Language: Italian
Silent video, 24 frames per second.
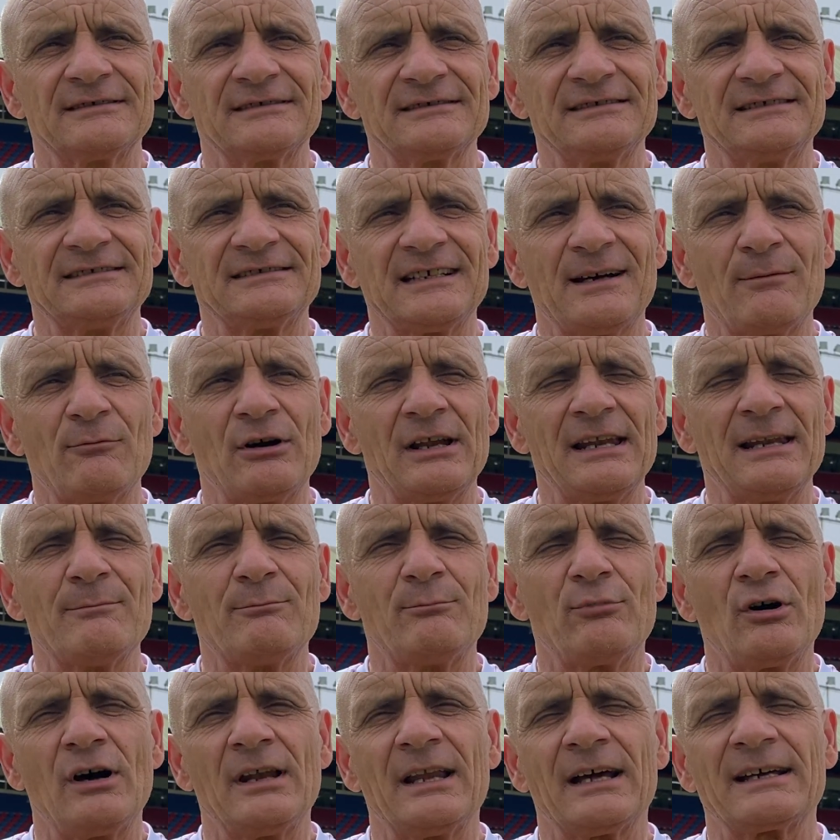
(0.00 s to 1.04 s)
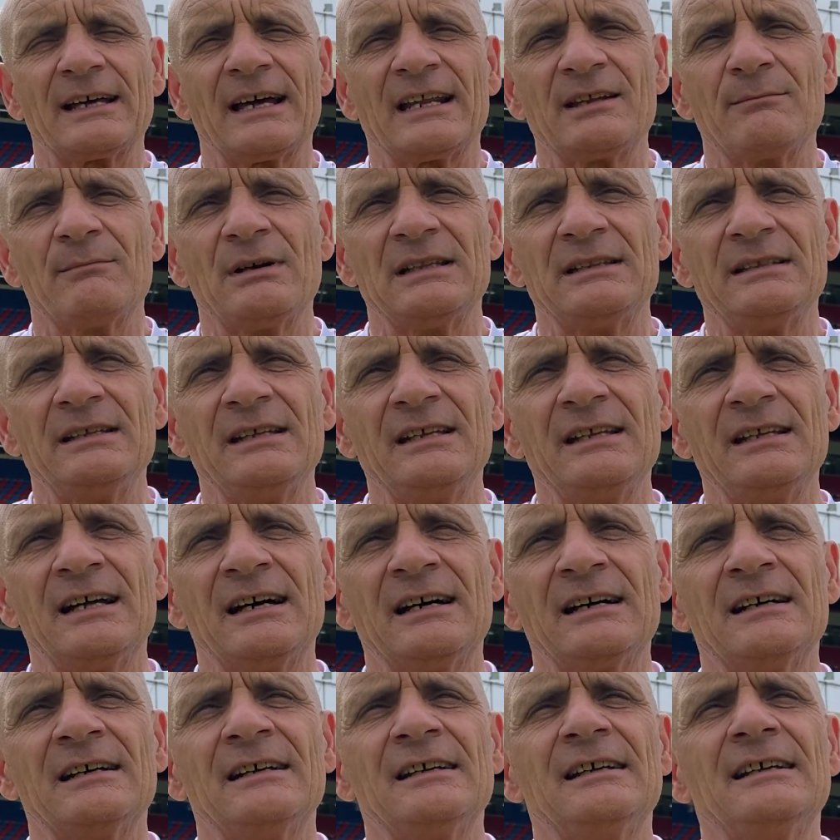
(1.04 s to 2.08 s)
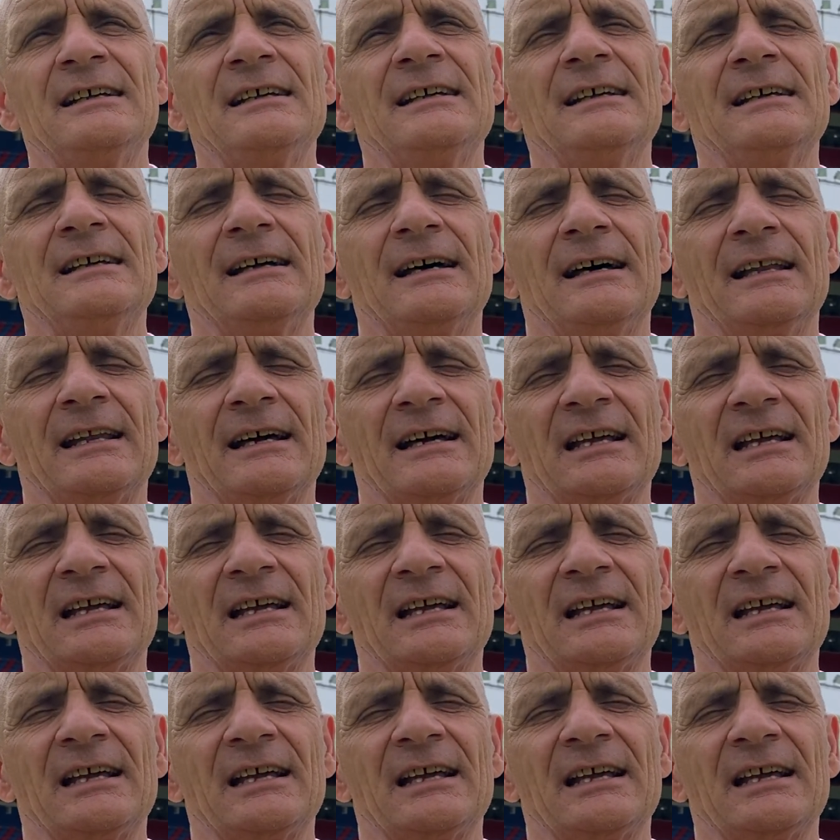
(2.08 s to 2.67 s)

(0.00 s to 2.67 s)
diciamo, un po' alla Garibaldina. La